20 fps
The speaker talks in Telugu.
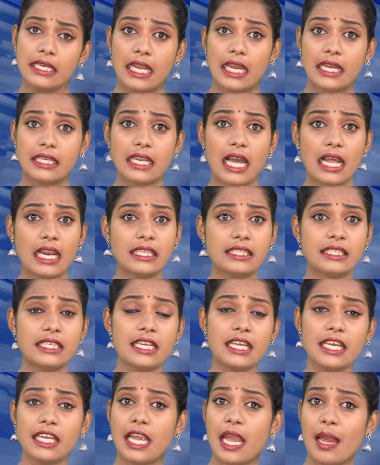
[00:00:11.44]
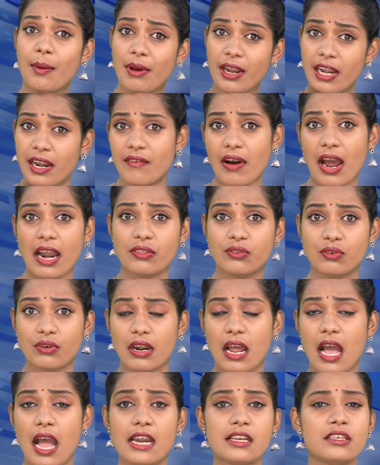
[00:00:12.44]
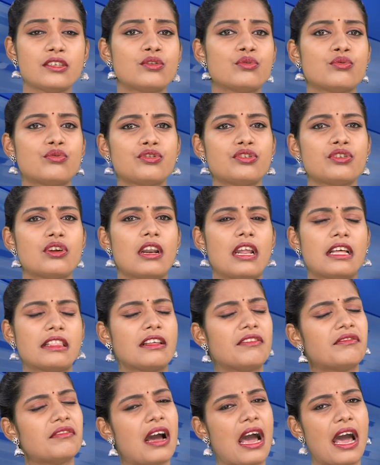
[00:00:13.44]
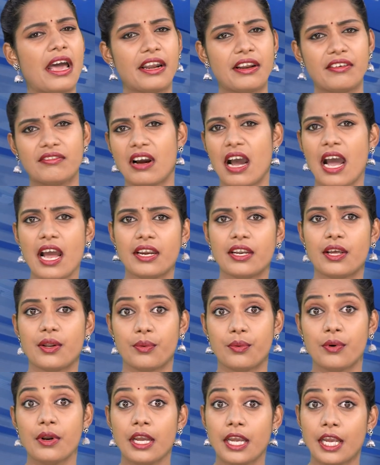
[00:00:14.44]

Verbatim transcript: టెక్నాలజీని ఏమన్నా వాడుతుర్రా అని సూచనలంతా వారేవా అన్నారు